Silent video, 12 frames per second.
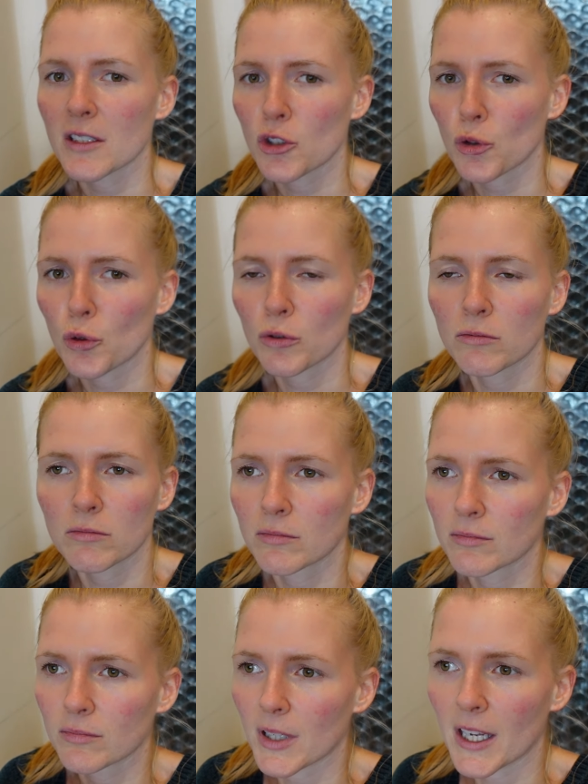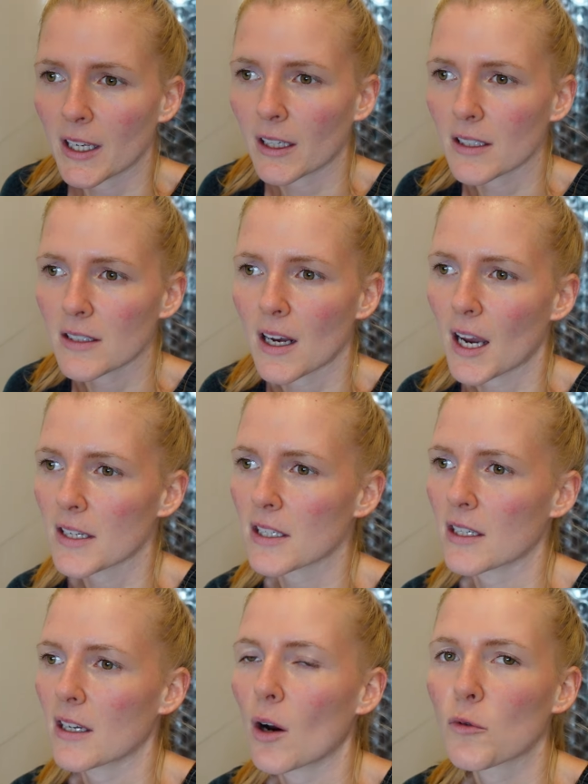schon längere Zeit
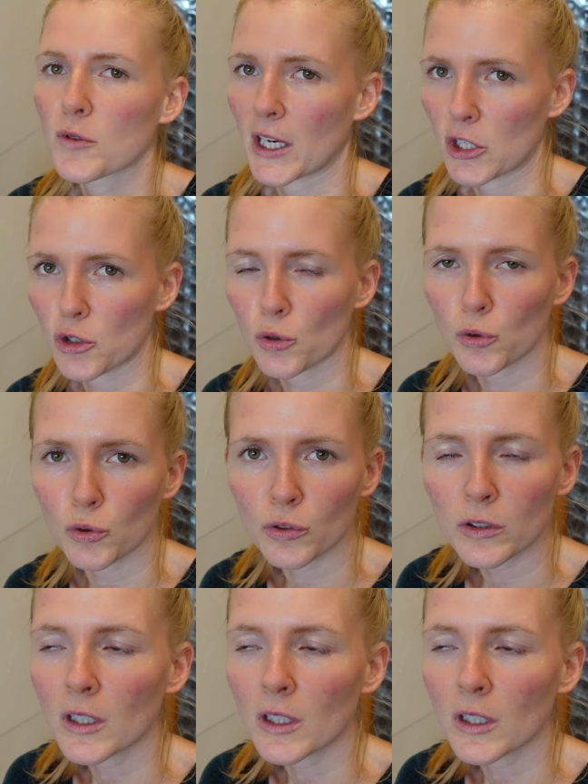her, auf 6 Stunden.